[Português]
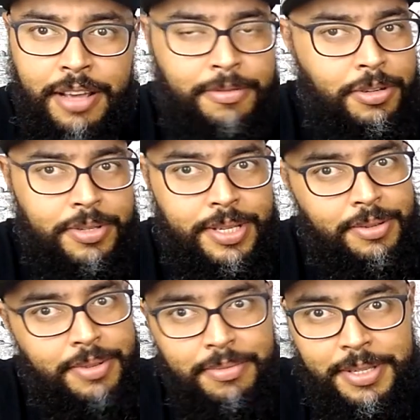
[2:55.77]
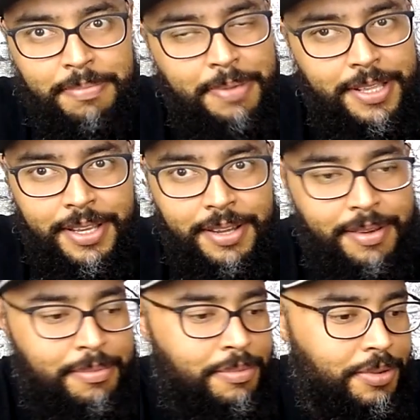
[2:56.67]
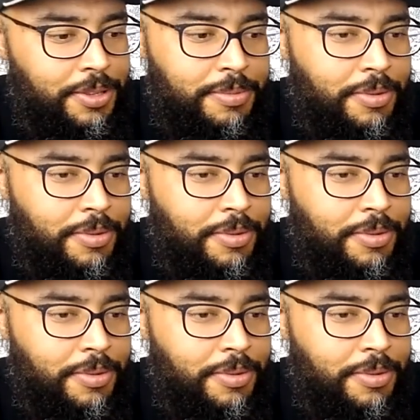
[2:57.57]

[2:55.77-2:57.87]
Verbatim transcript: A evolução do MC Pedrinho é muito